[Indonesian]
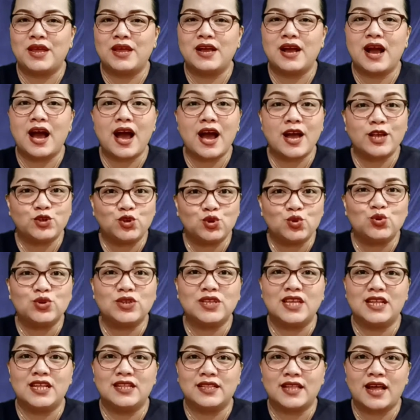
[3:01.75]
ngajuk
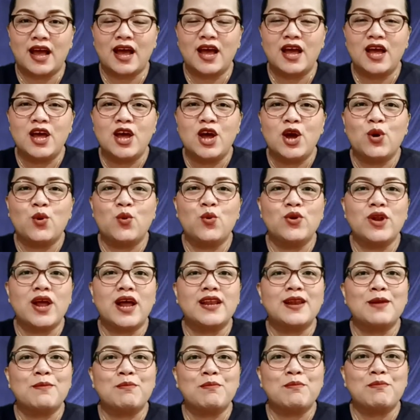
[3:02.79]
kita guna
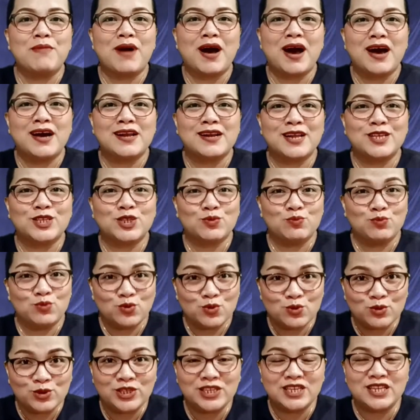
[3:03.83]
nembah ras
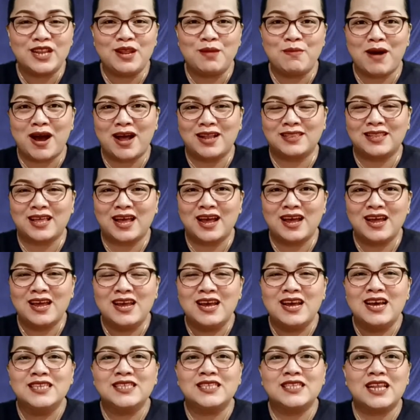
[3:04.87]
muji di bata
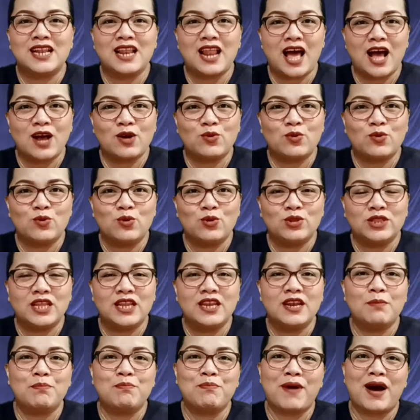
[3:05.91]
selaku
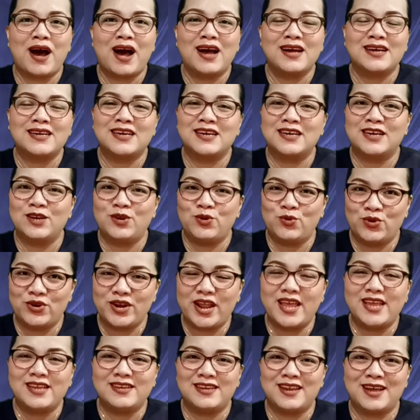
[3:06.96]
tinepa kegeluhan
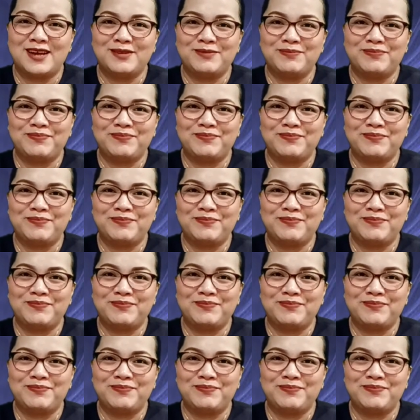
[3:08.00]
enda.